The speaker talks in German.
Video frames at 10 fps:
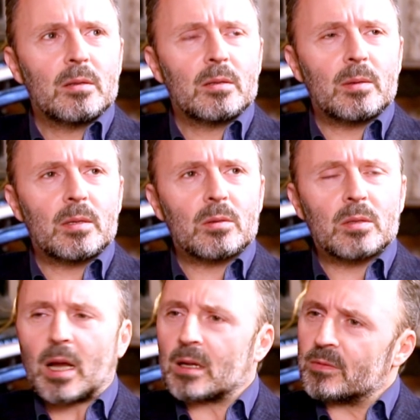
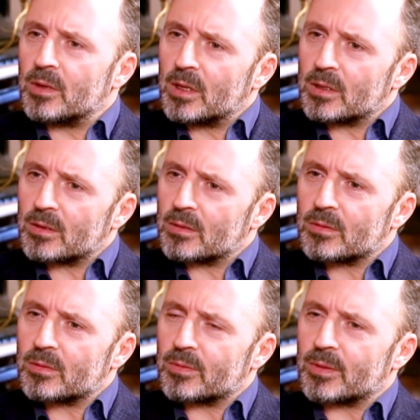2008 vielleicht? Ich,
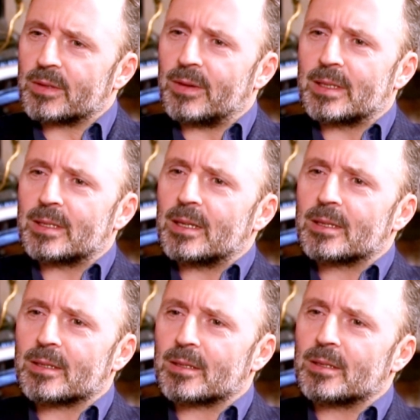ich weiß es ehrlich
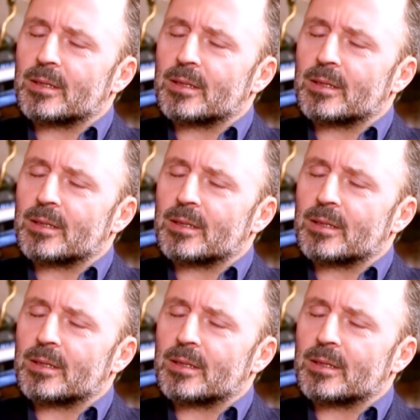ich nicht.